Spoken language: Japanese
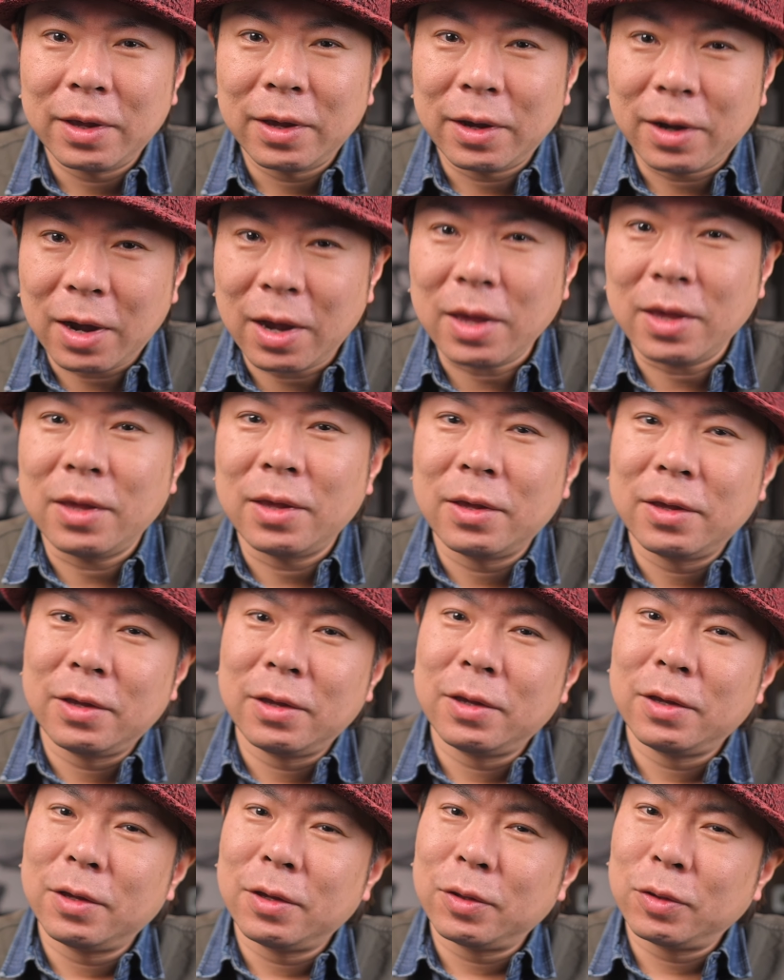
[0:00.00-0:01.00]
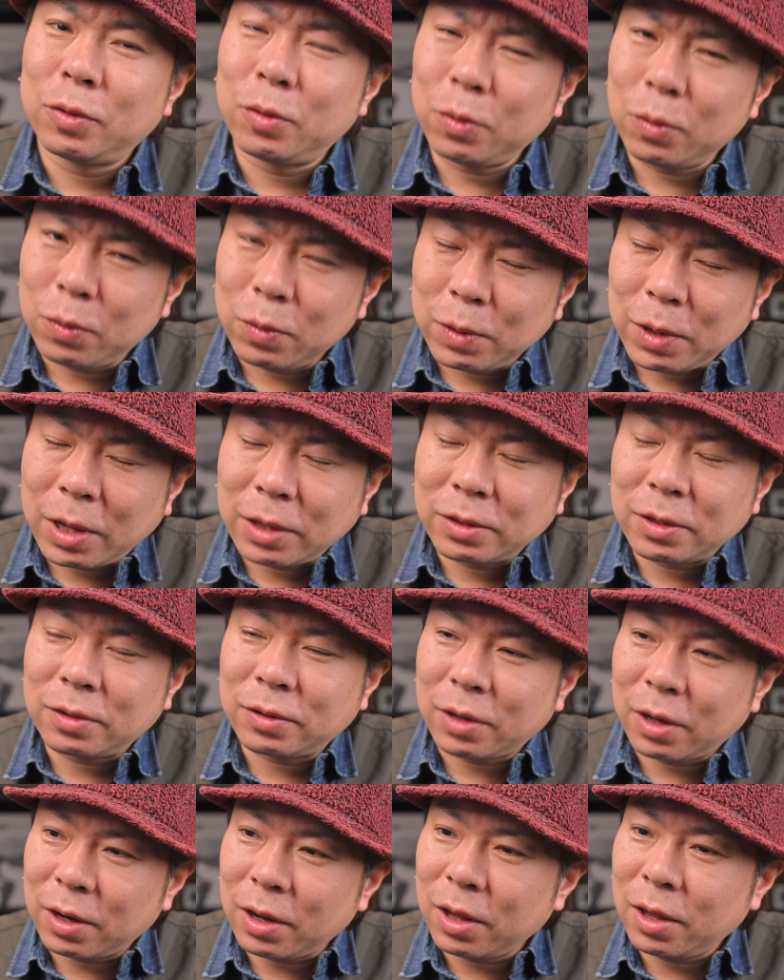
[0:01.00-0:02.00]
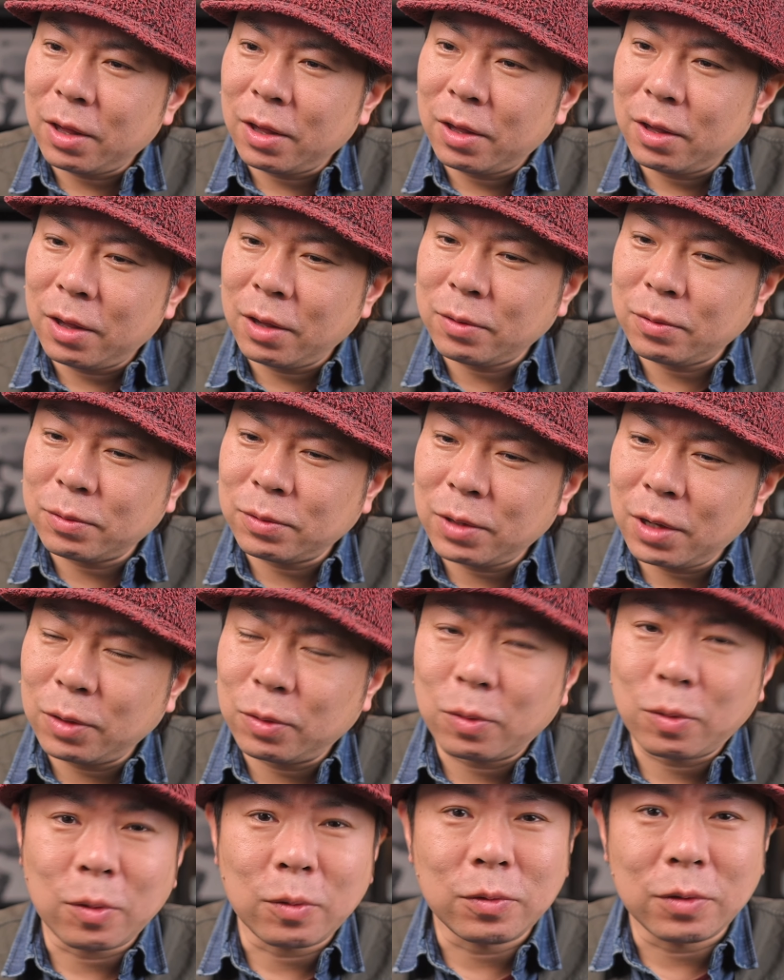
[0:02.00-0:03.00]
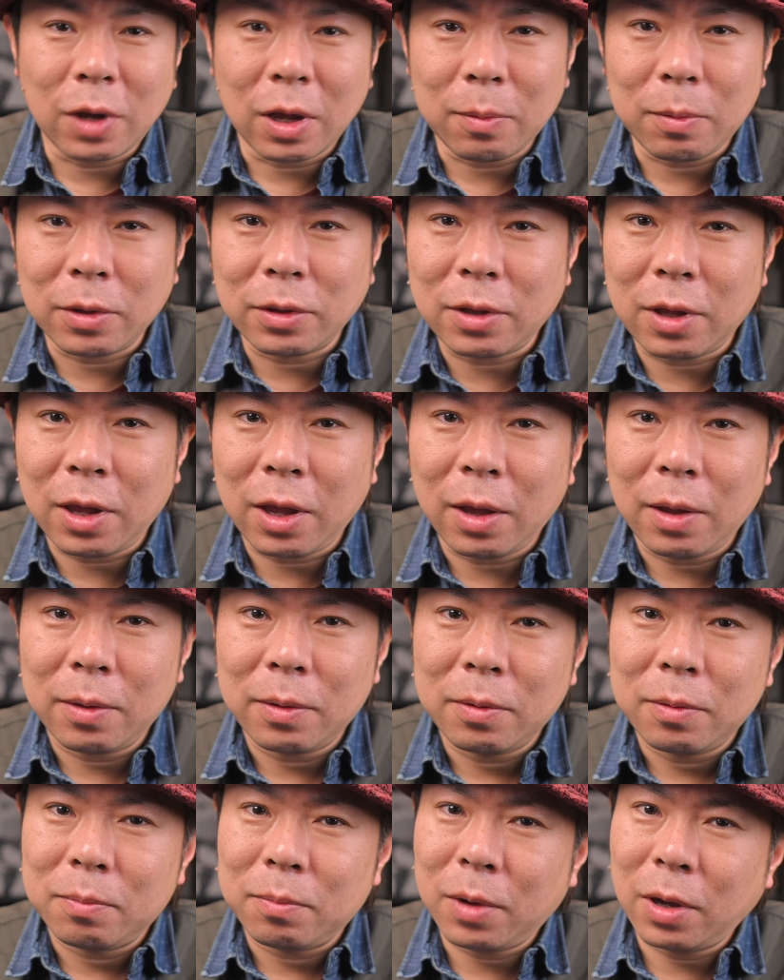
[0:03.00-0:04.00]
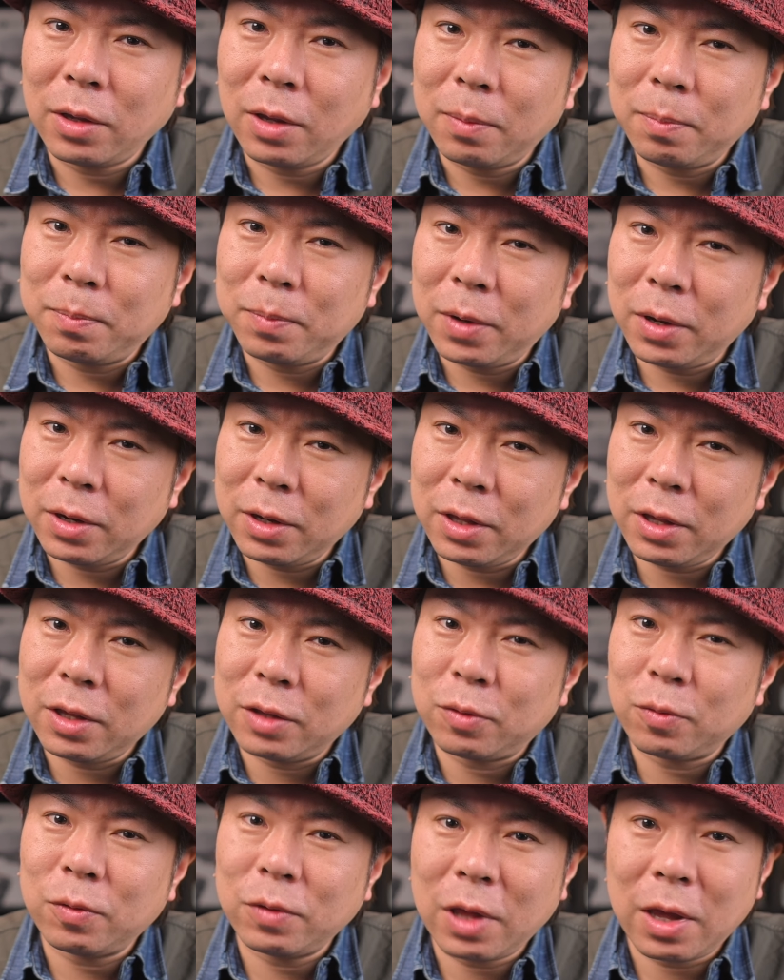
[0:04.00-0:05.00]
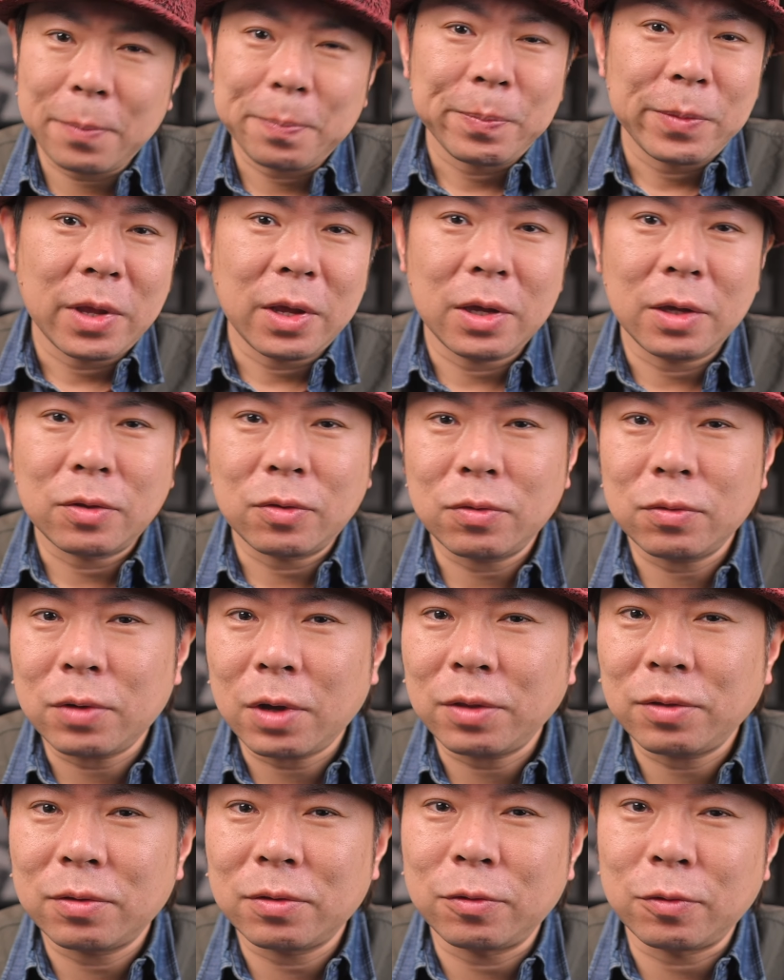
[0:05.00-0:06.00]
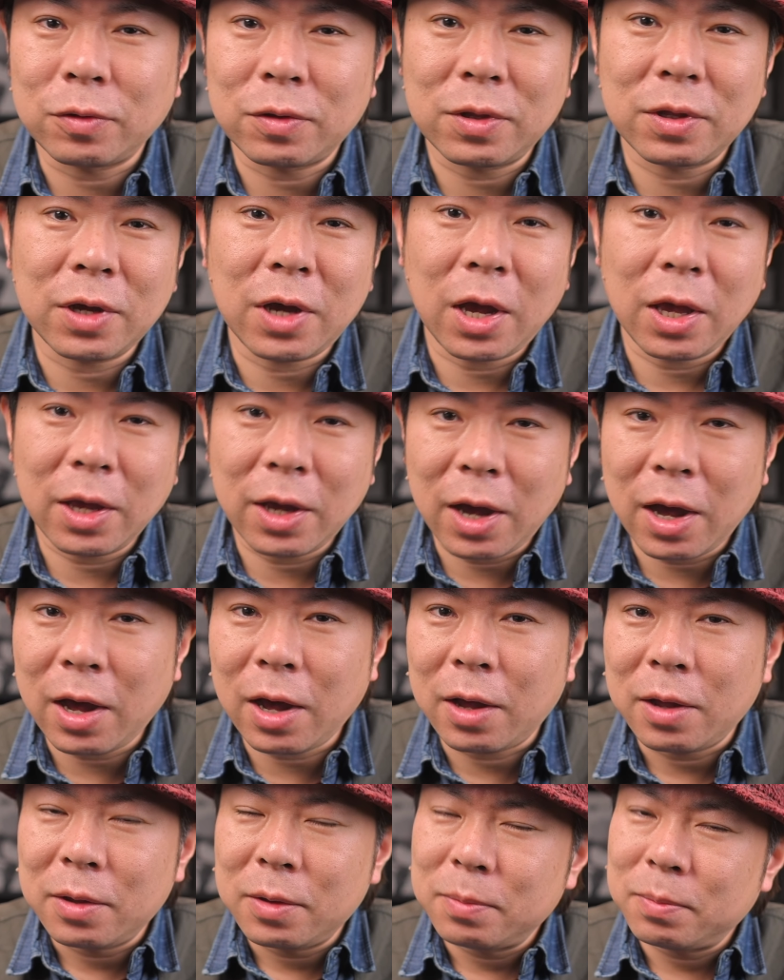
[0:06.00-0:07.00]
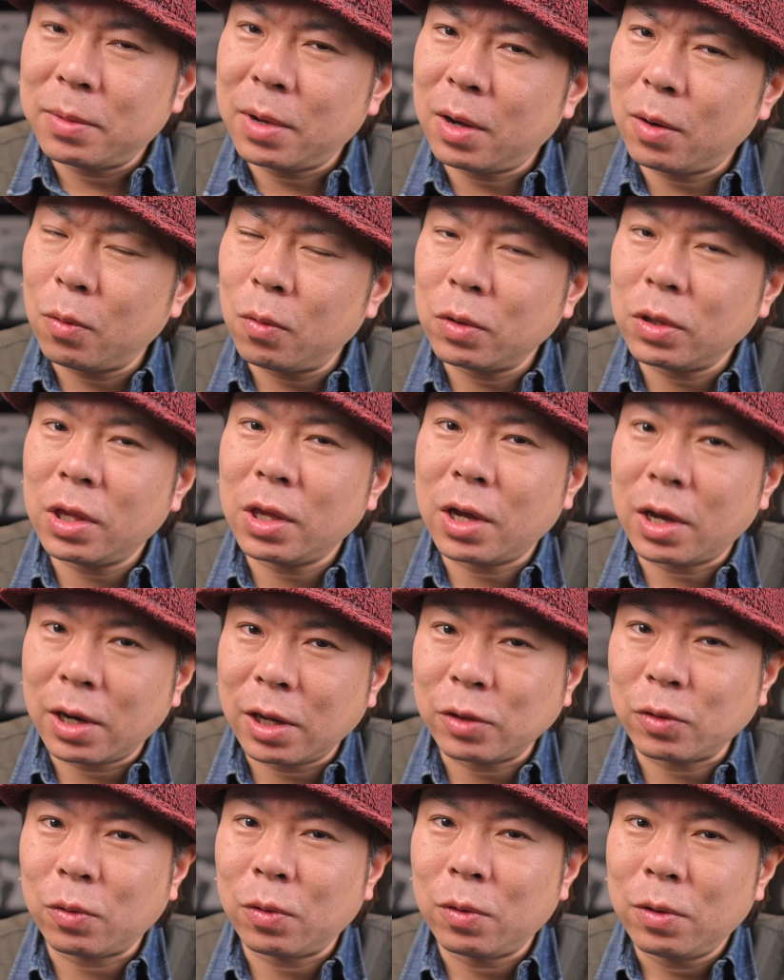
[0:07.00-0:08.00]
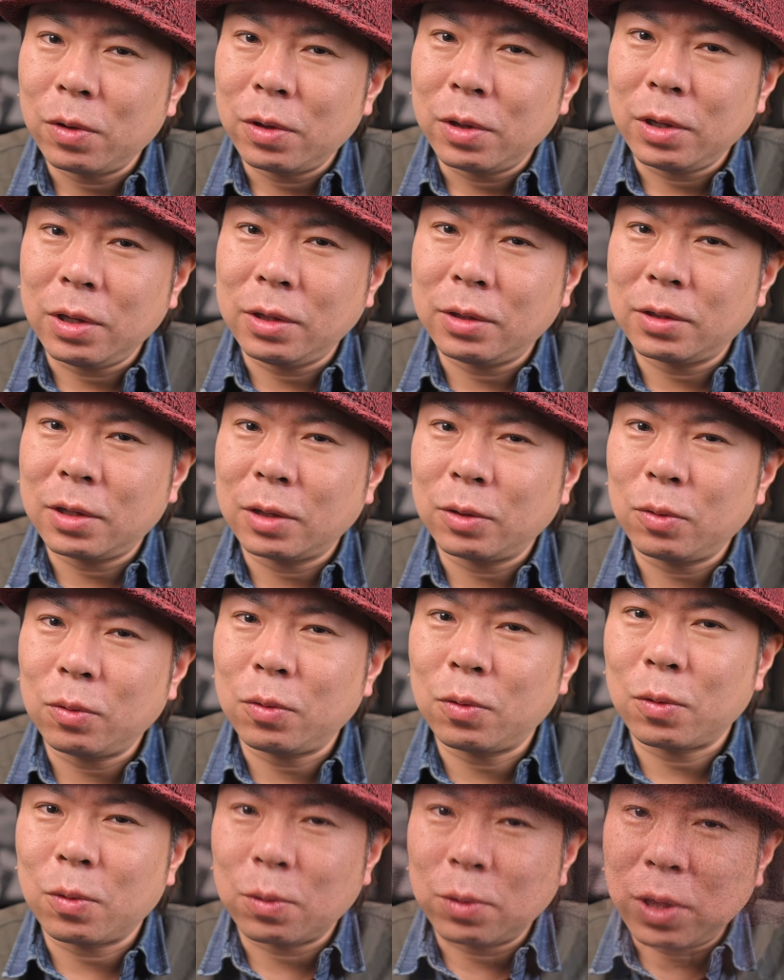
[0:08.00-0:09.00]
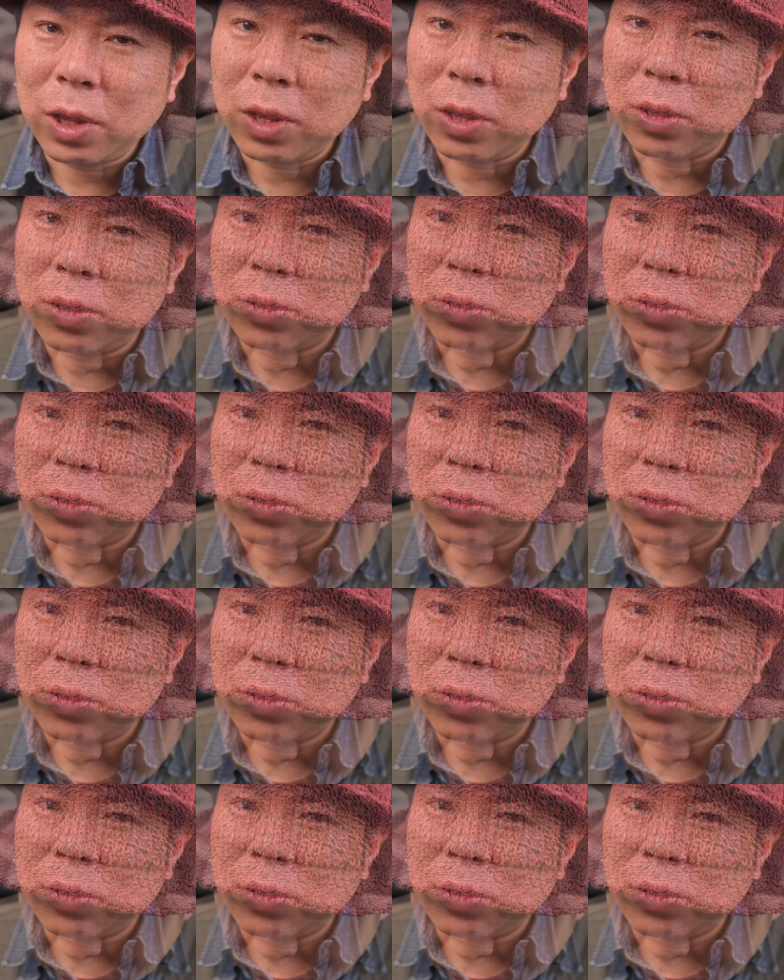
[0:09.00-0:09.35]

はい。どうなんですかね ?X8 と比べて。まあ、やっぱり、そのね、周波数の違いが、まあ、大きいかなといったところで、